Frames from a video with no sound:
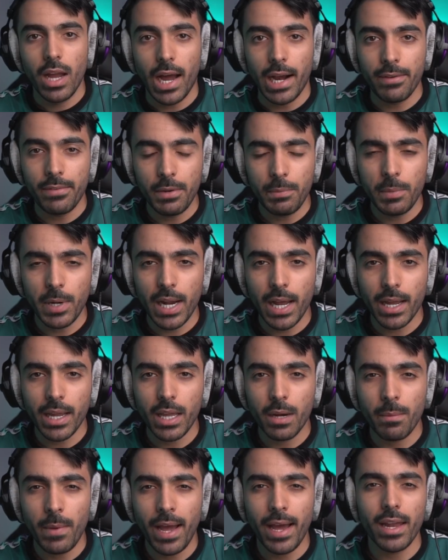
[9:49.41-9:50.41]
الفيلم
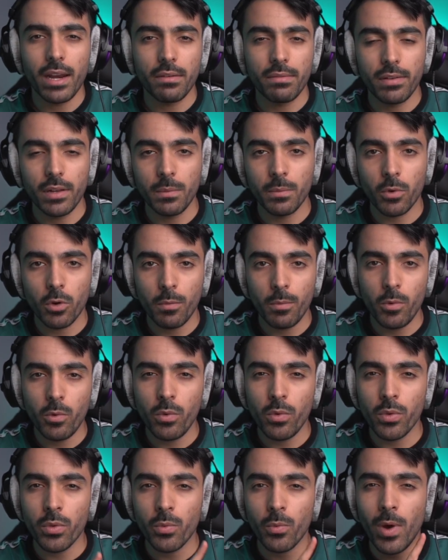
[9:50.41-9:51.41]
الأخير معانا فيلم
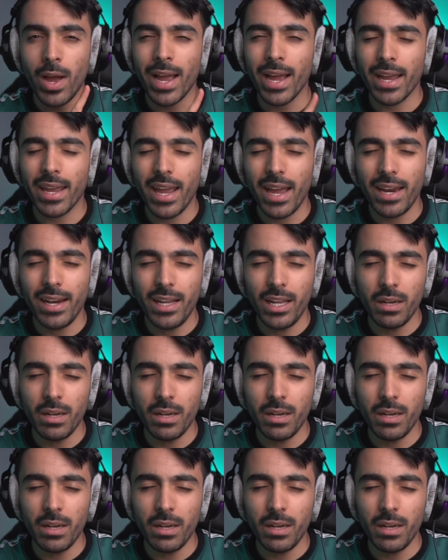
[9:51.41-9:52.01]
غموض وخيال